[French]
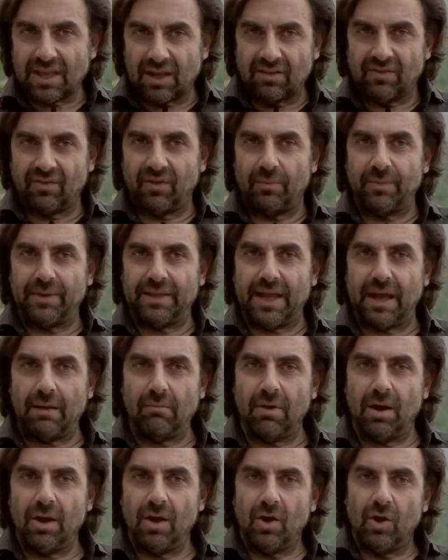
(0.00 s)
qui est
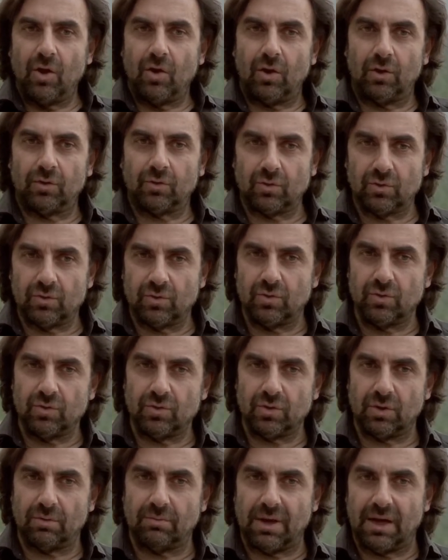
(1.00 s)
formidable quand on joue
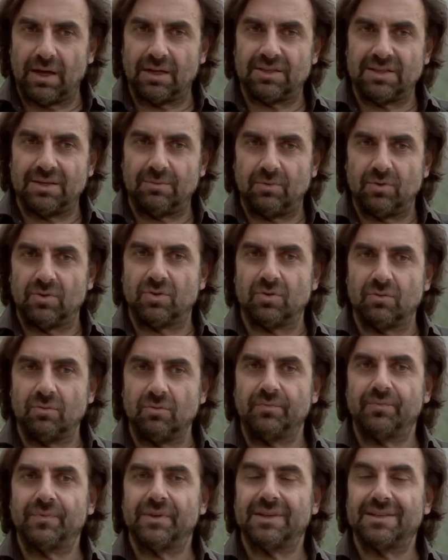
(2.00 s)
sur le barrage des Mossons,
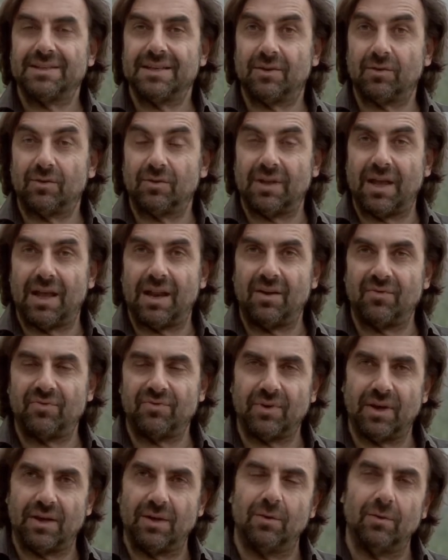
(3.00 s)
c'est qu'on a à la
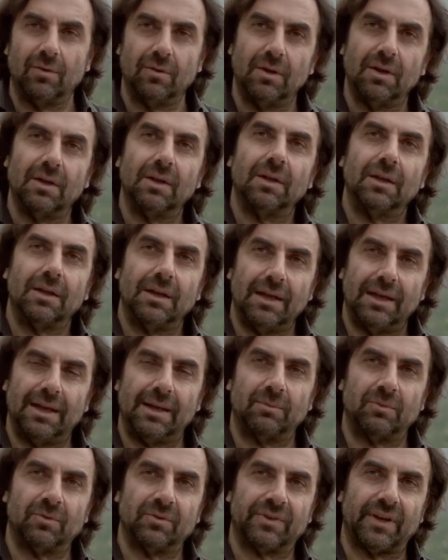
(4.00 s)
fois l'eau et
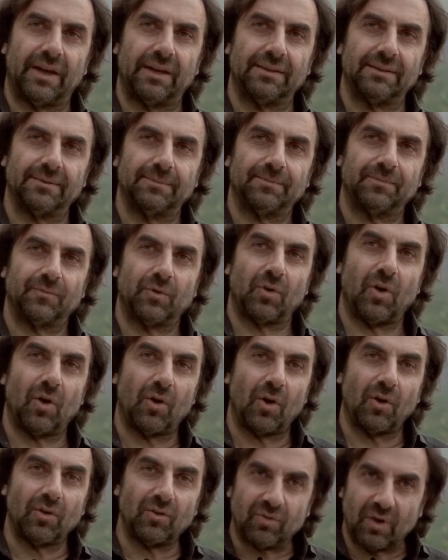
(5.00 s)
la montagne. Donc
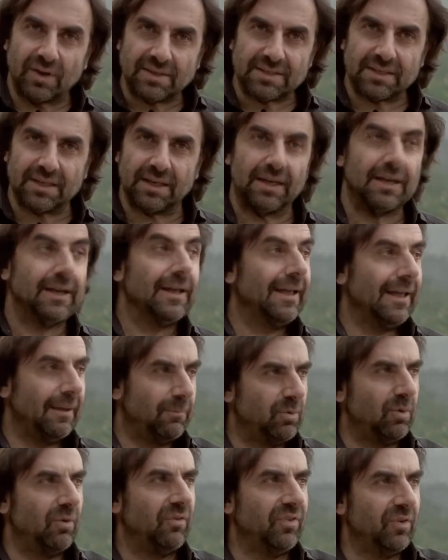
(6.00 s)
encore une fois, c'est.
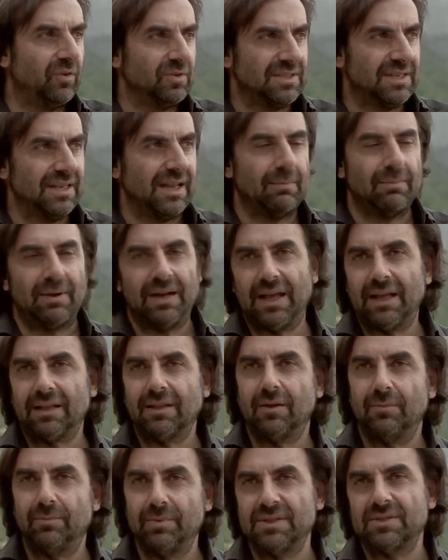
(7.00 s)
on fait aussi la balade,
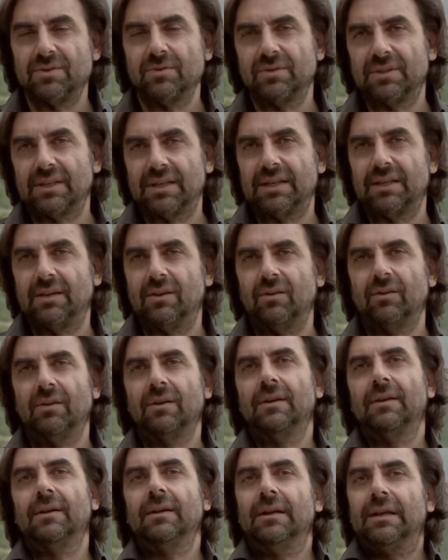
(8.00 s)
le bis du triangle.
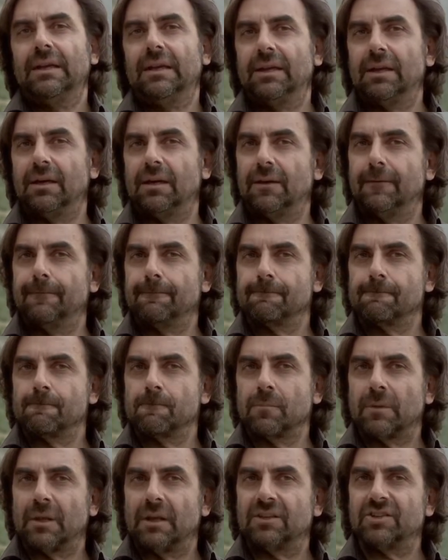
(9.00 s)
Et euh,
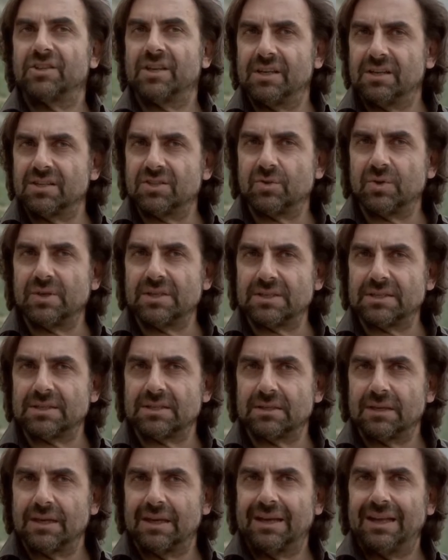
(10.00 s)
chez les
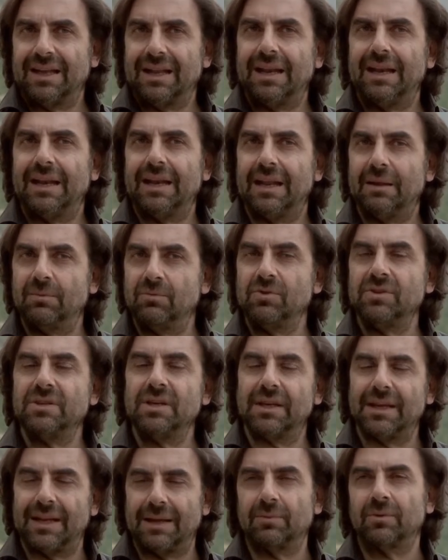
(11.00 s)
Suisses, la
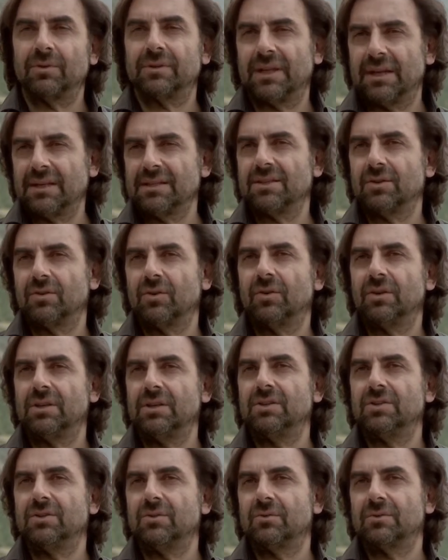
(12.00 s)
musique et la montagne, c'est une
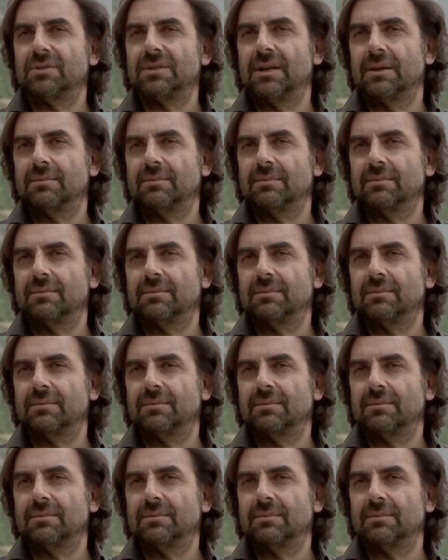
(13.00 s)
religion aussi.